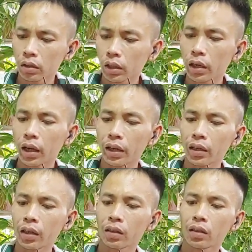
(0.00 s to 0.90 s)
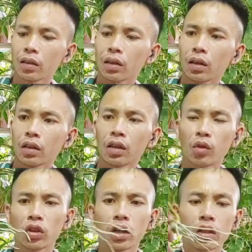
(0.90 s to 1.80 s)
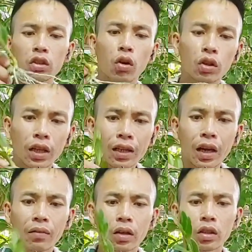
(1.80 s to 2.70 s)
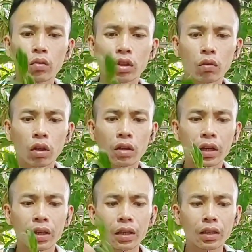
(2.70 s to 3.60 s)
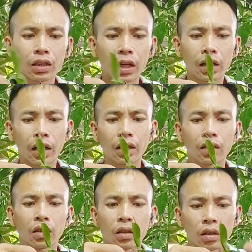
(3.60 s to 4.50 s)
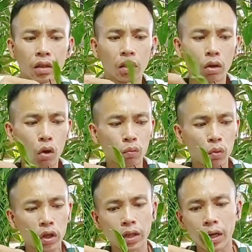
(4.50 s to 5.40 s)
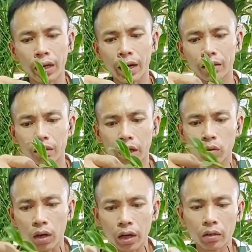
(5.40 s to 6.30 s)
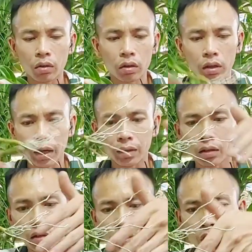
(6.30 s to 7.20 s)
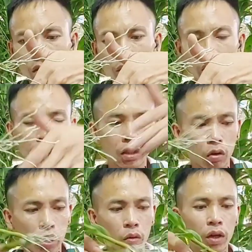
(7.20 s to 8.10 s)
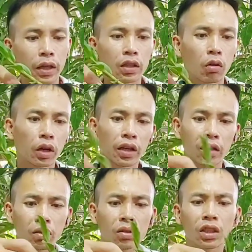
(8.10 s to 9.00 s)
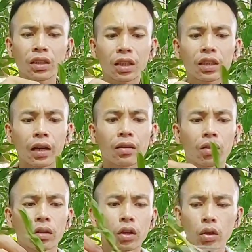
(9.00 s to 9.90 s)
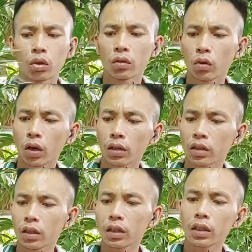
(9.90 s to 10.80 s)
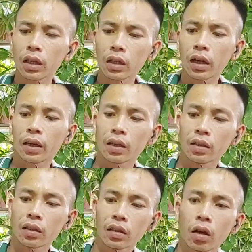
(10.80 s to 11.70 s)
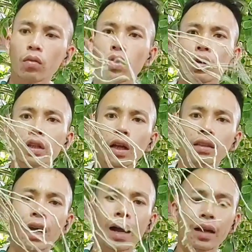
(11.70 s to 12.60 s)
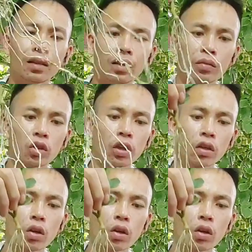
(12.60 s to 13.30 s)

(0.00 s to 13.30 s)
cây này đi. Thì mọi người cứ cho giá thể vào, xong trong nữa cái cái trên này này. Cột một cái cây ngang từ đây qua đây thôi, ngang từ thành chậu này qua thành chậu này là nó rất chắc chắn rồi. Hoặc những cái ki này không có cái thân già ấy, thì mọi người